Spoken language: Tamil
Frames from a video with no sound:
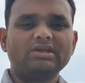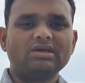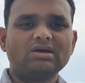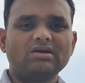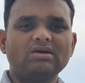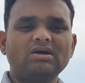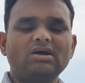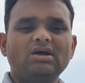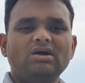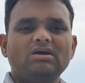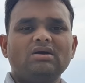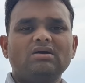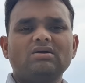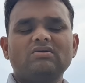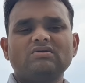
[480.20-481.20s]
மீடியா
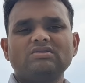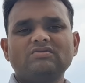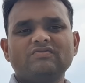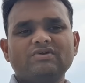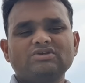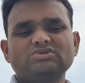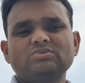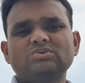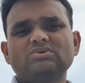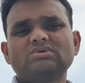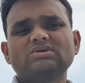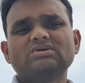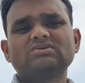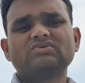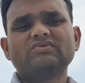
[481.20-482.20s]
அது வந்து
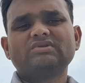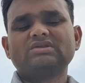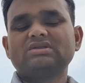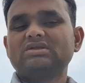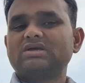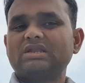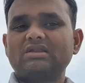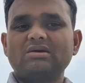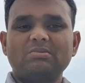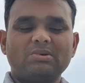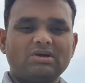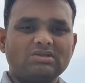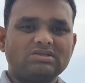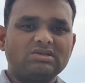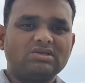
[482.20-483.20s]
ஃபேஸ்புக்கு ட்விட்டர் எல்லா
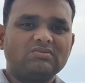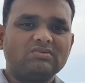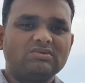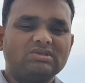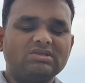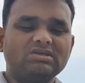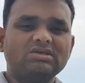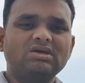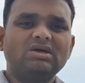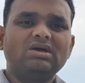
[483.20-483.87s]
பக்கத்துலேயும் வந்து